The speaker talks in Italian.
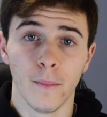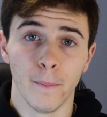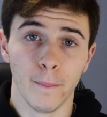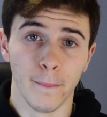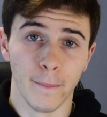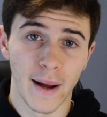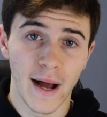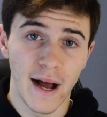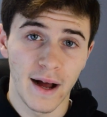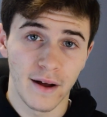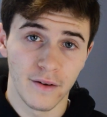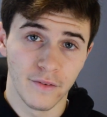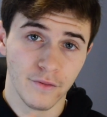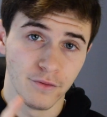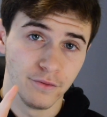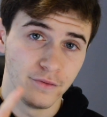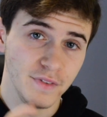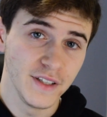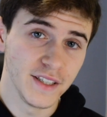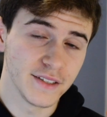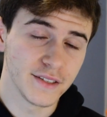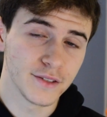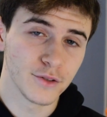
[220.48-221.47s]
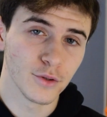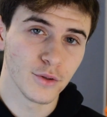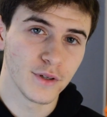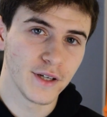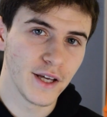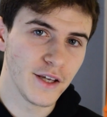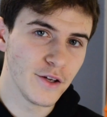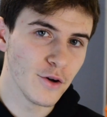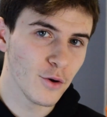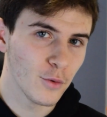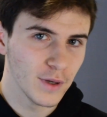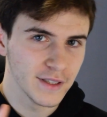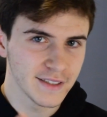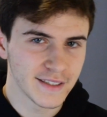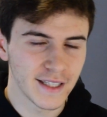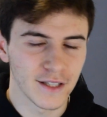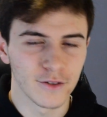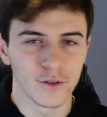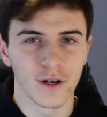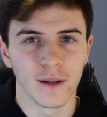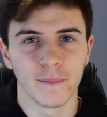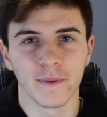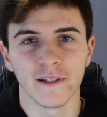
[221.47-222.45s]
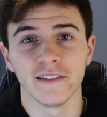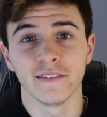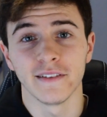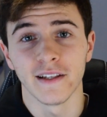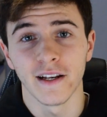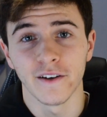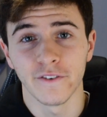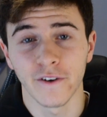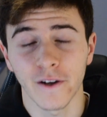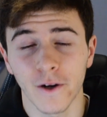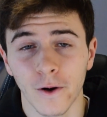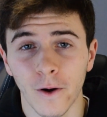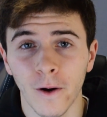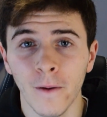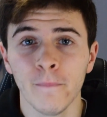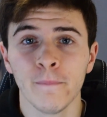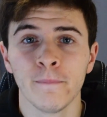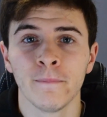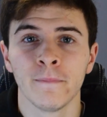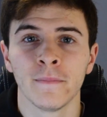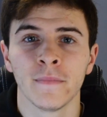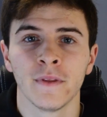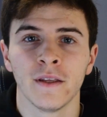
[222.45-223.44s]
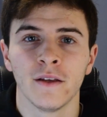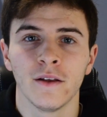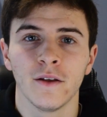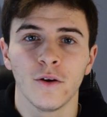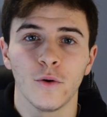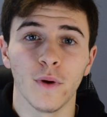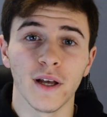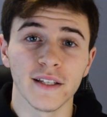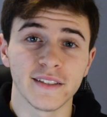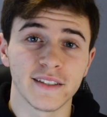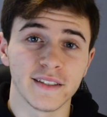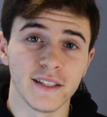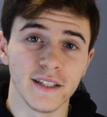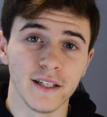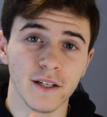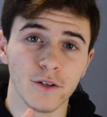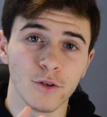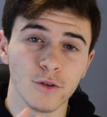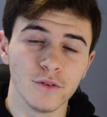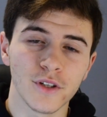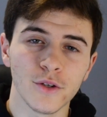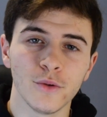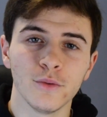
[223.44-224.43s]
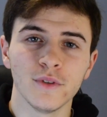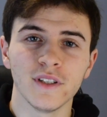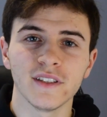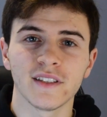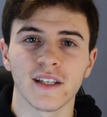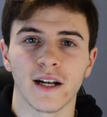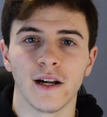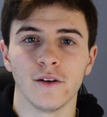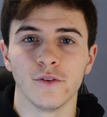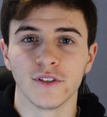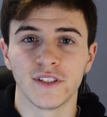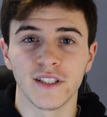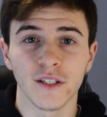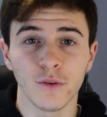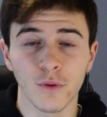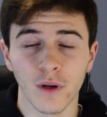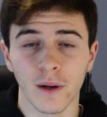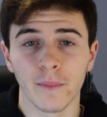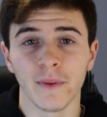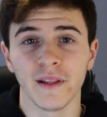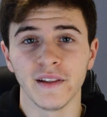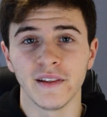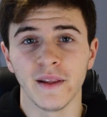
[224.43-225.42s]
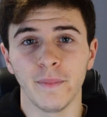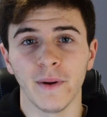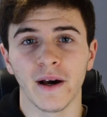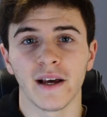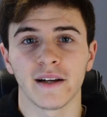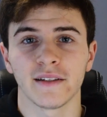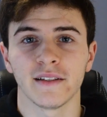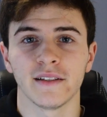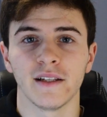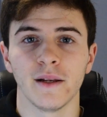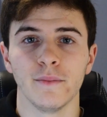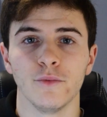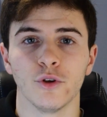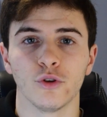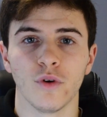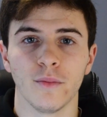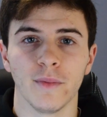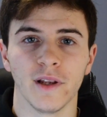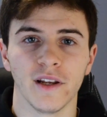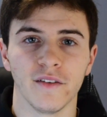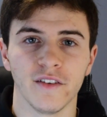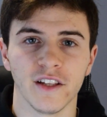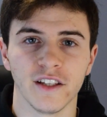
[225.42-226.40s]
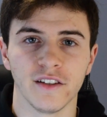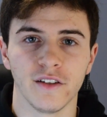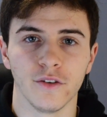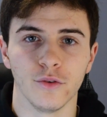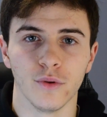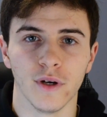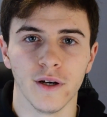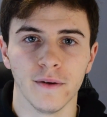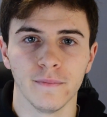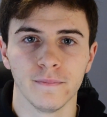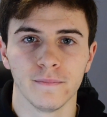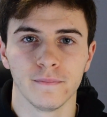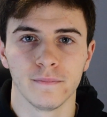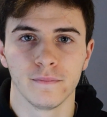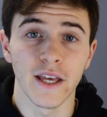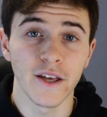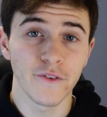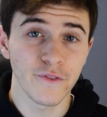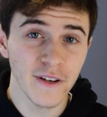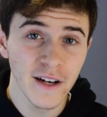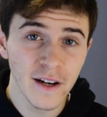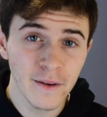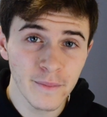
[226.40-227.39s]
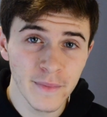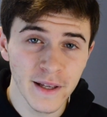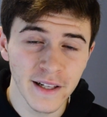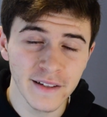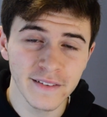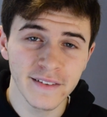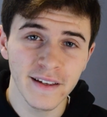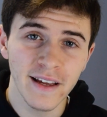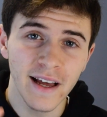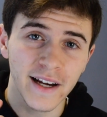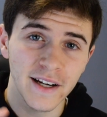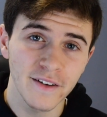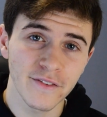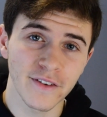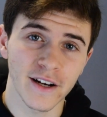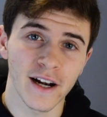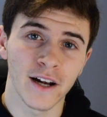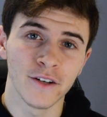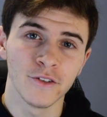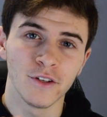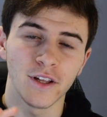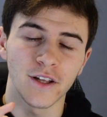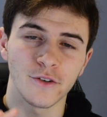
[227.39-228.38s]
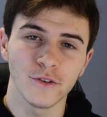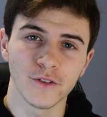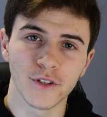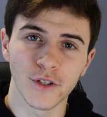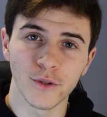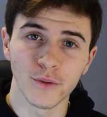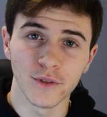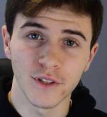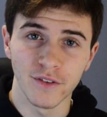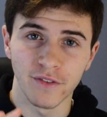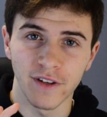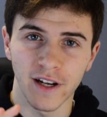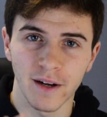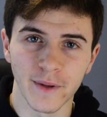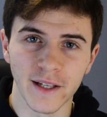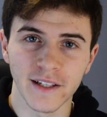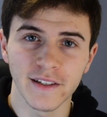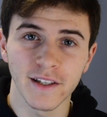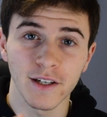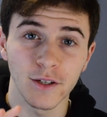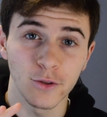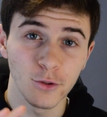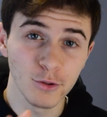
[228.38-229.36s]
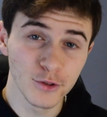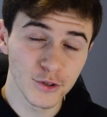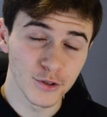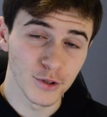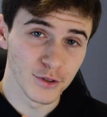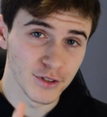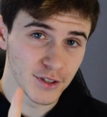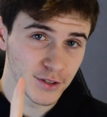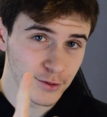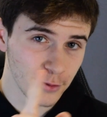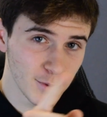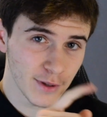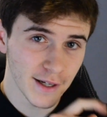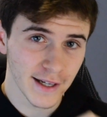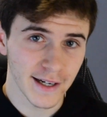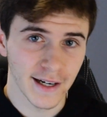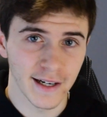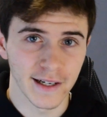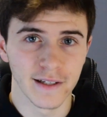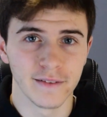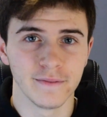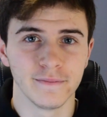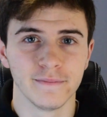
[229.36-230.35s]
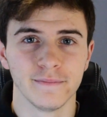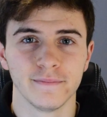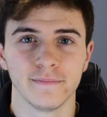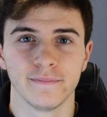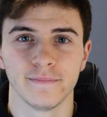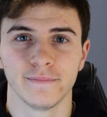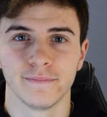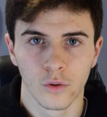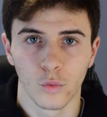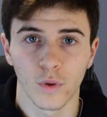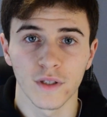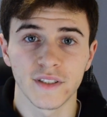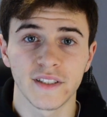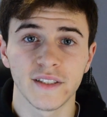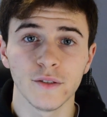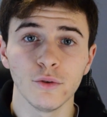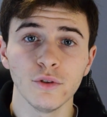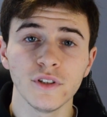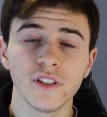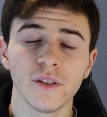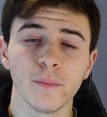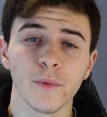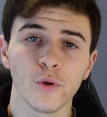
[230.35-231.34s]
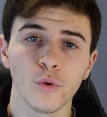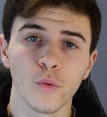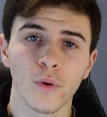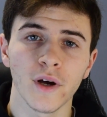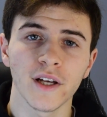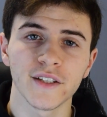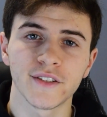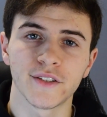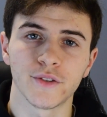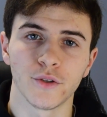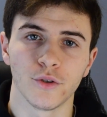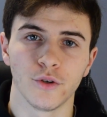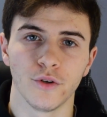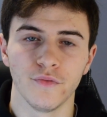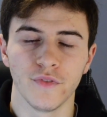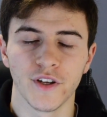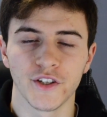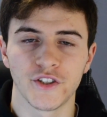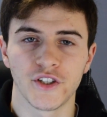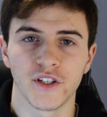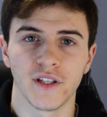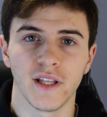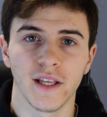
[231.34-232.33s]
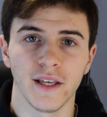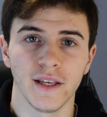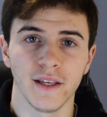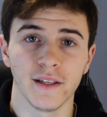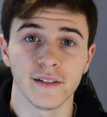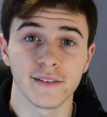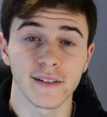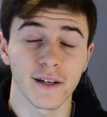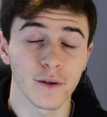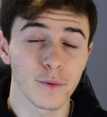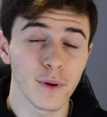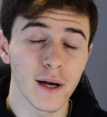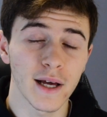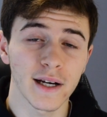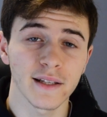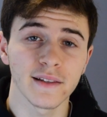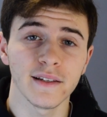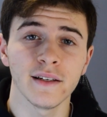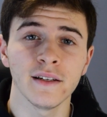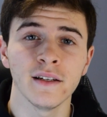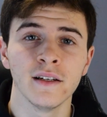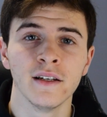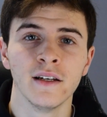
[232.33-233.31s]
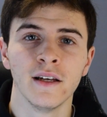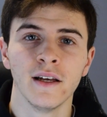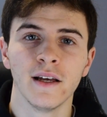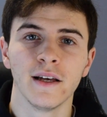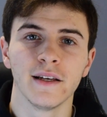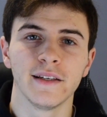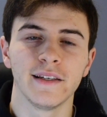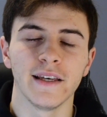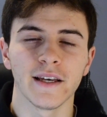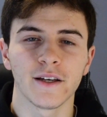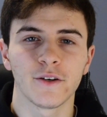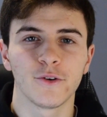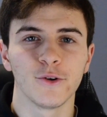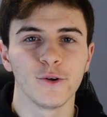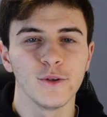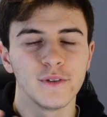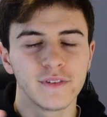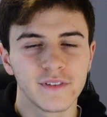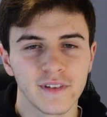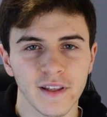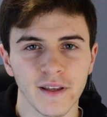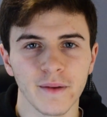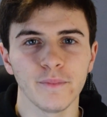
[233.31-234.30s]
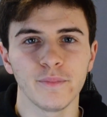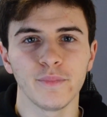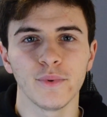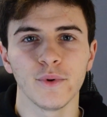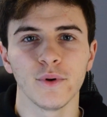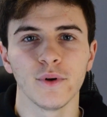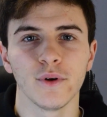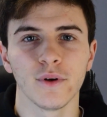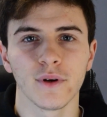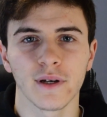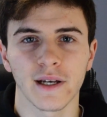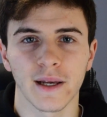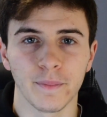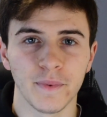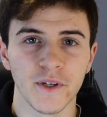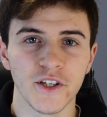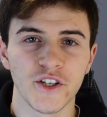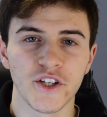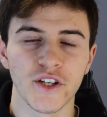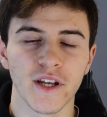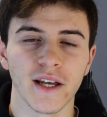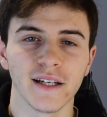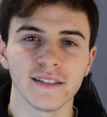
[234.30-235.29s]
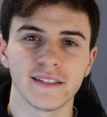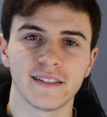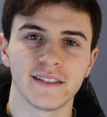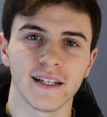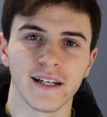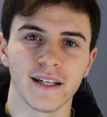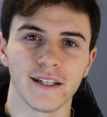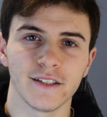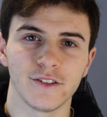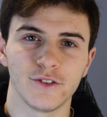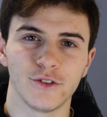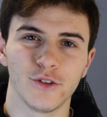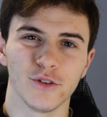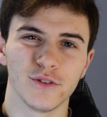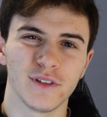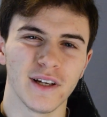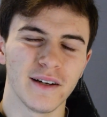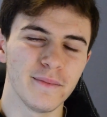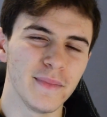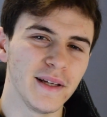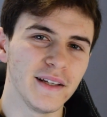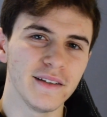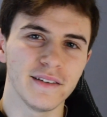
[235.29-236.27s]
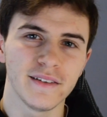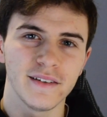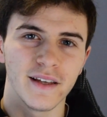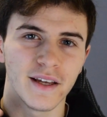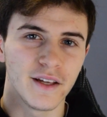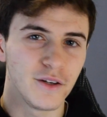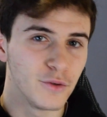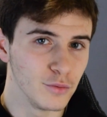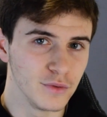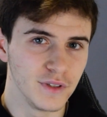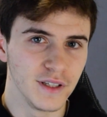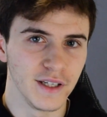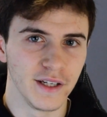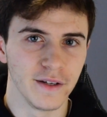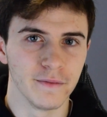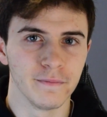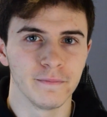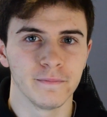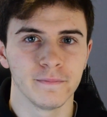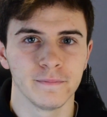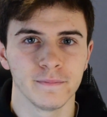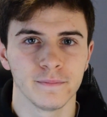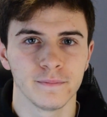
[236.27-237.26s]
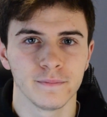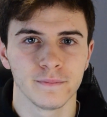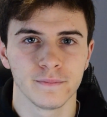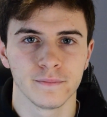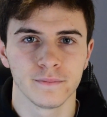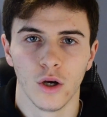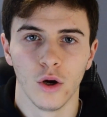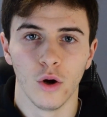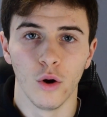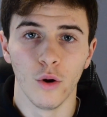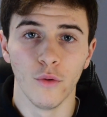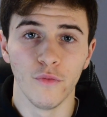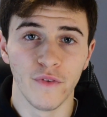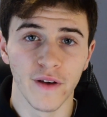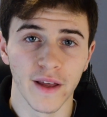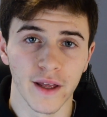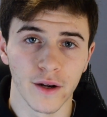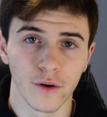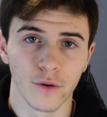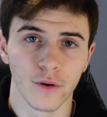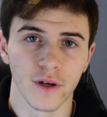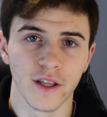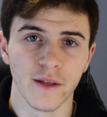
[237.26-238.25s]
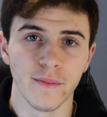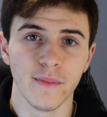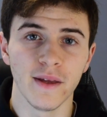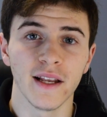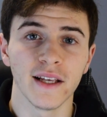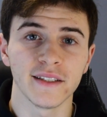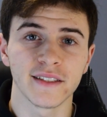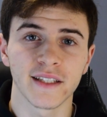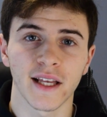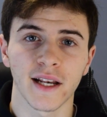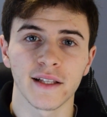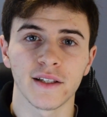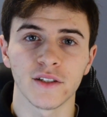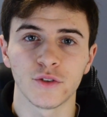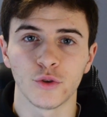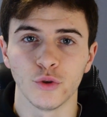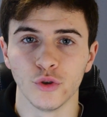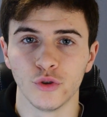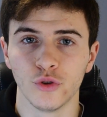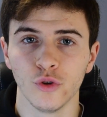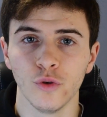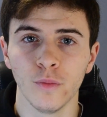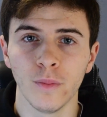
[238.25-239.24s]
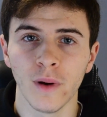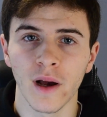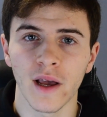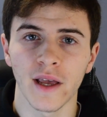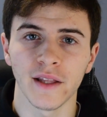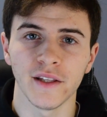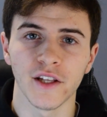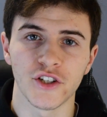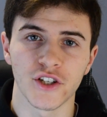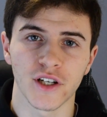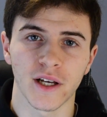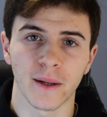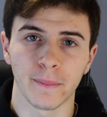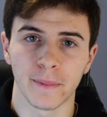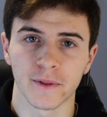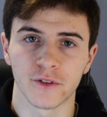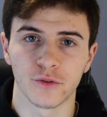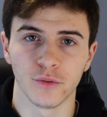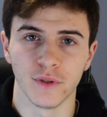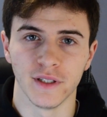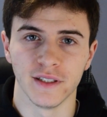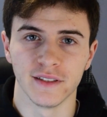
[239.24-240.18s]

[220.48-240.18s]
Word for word: Ma visto che io quest'anno la patente la farò, questi contenuti saranno sicuramente parte del mio 2022 e finalmente arriveranno dei contenuti veramente gustosi sul canale. Questi ultimi due sono invece dei traguardi che col tempo capisci essere totalmente inutili, ovvero i 1000 iscritti su YouTube e 10k su